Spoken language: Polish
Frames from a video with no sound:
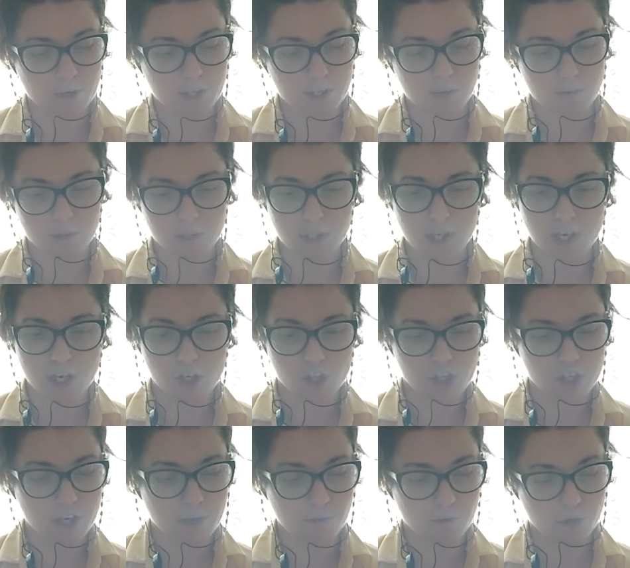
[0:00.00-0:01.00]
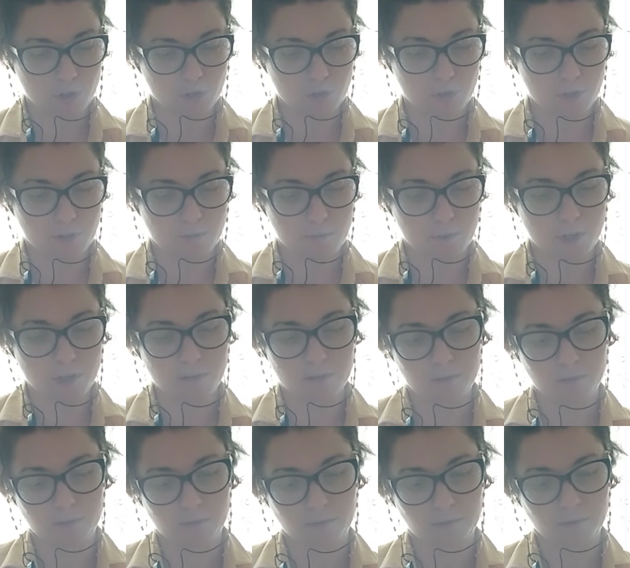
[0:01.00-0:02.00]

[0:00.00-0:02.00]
razem. Staję się lepsza osoba.